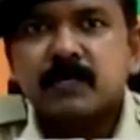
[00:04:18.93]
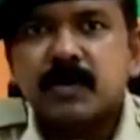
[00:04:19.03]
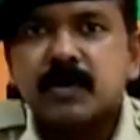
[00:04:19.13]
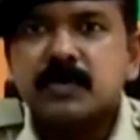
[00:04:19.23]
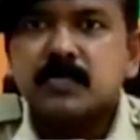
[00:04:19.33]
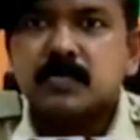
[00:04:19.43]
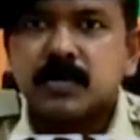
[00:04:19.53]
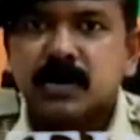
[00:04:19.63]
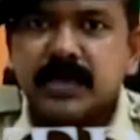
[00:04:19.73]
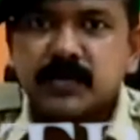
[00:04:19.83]
వాళ్ళు
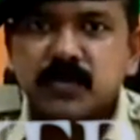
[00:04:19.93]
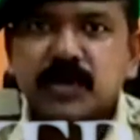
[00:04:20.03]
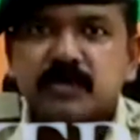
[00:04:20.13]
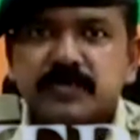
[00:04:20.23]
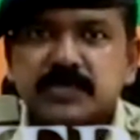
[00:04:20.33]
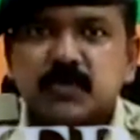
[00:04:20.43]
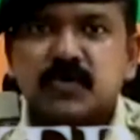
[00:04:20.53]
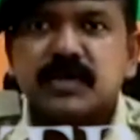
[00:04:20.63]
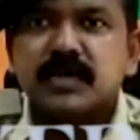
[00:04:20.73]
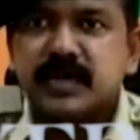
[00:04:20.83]
ఆ ఎంక్వైరీ ఆఫీసర్
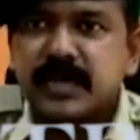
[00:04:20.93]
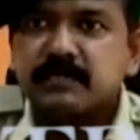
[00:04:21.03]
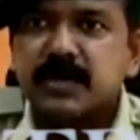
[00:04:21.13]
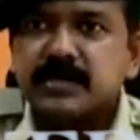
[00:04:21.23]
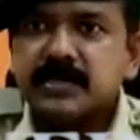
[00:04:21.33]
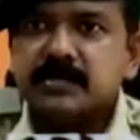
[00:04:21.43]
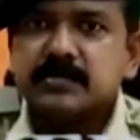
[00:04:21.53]
ఒక నిర్ణయం ఏంటి